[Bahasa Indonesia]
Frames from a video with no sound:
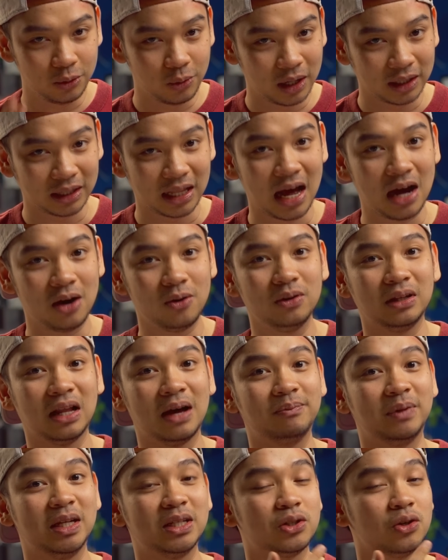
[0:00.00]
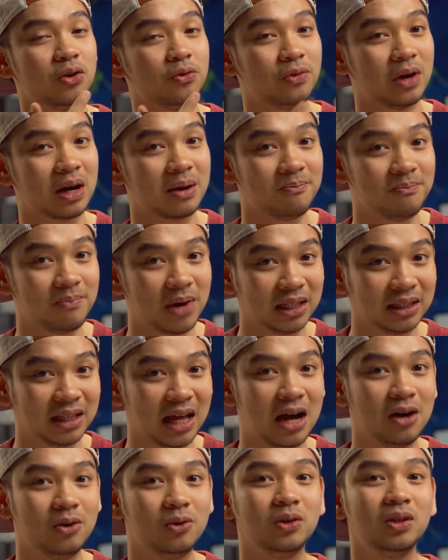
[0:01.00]
2 tahun, update software 4
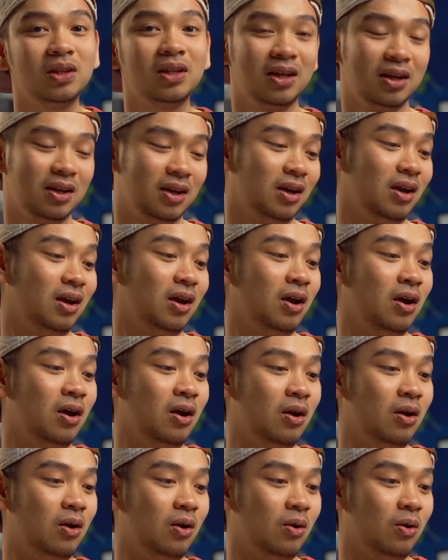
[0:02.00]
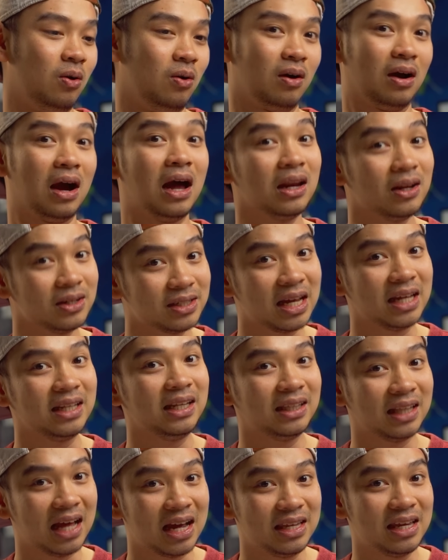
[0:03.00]
tahun, kalau saya
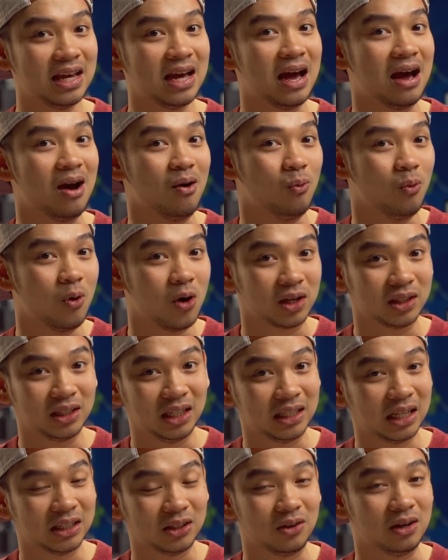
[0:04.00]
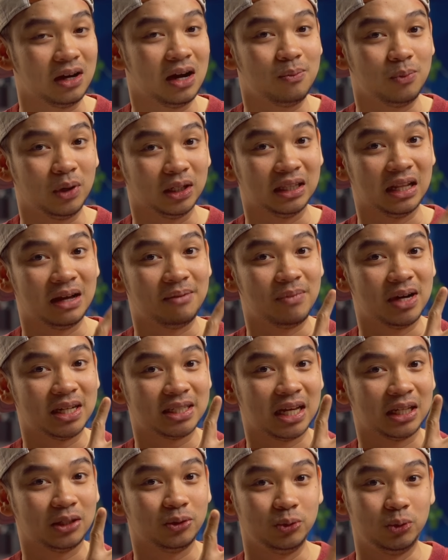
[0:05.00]
ditanya worth it atau nggak buat nambah
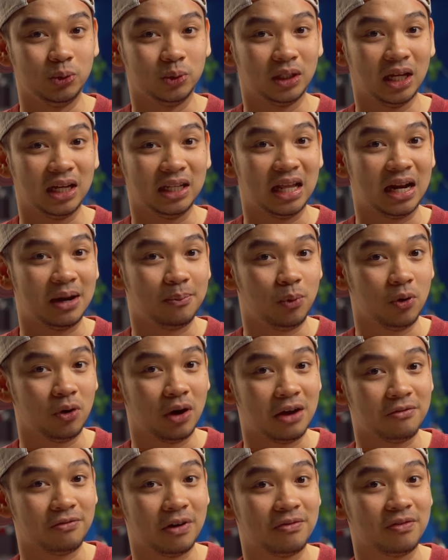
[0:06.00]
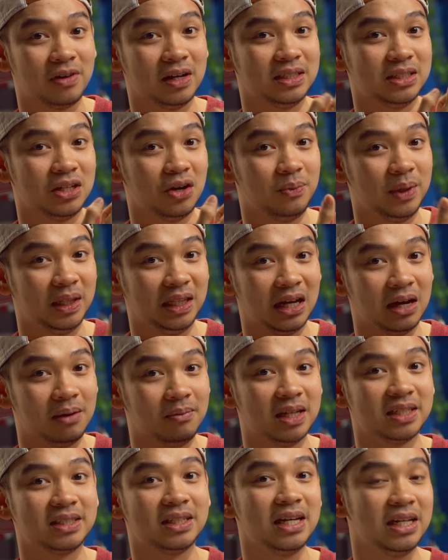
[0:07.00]
1 juta dari Poco F5 ke Xiaomi
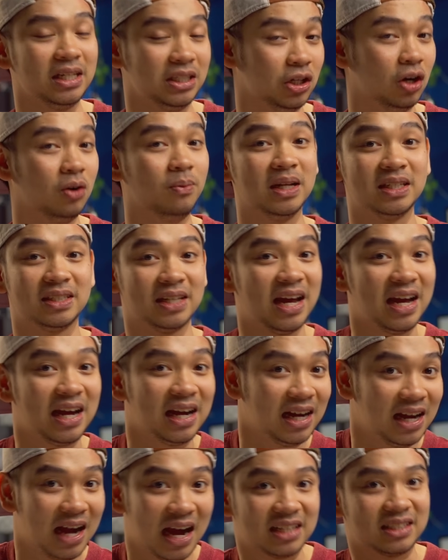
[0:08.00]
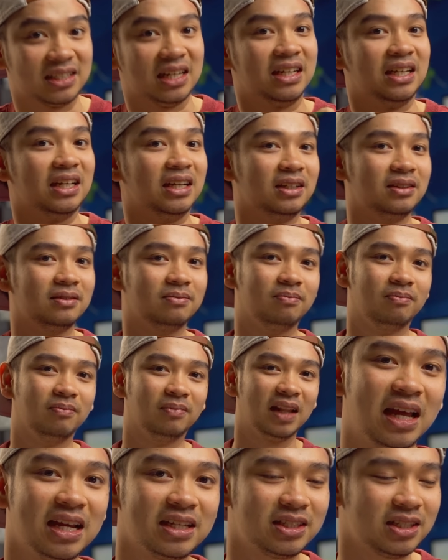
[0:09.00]
13T, jawaban saya gas aja.
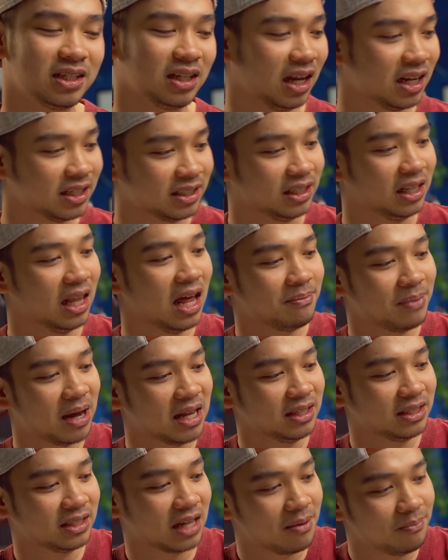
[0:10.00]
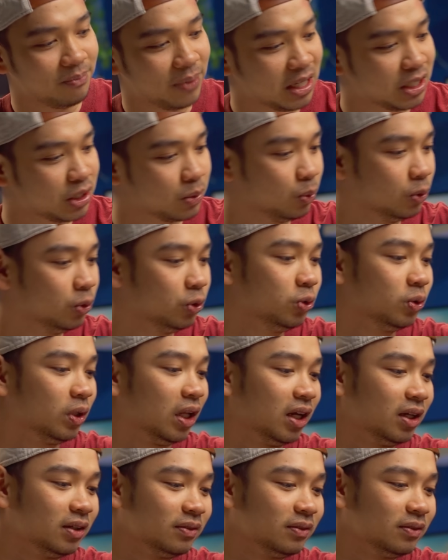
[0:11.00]
Next, kelas 8 sampai 10 juta.